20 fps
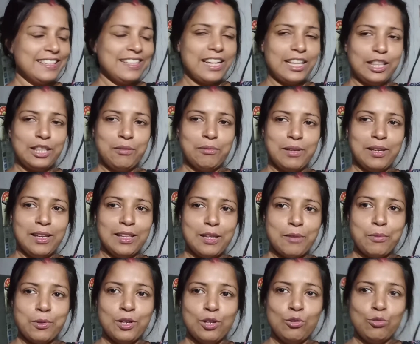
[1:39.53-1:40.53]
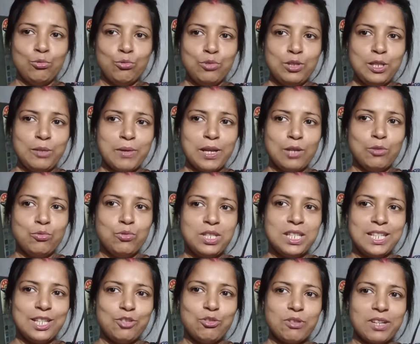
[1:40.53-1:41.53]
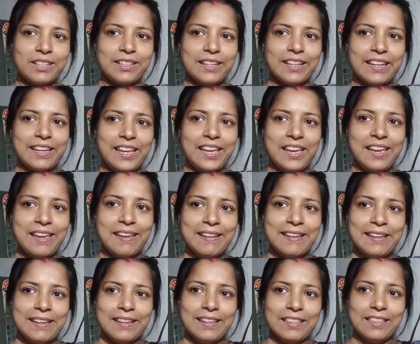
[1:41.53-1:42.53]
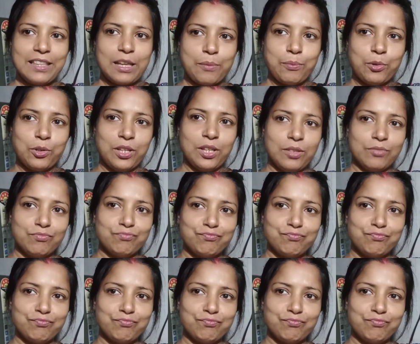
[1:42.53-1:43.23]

রাত্রিবেলা তারপরে রুটি বা লুচি কিছু একটা খেয়ে তারপরে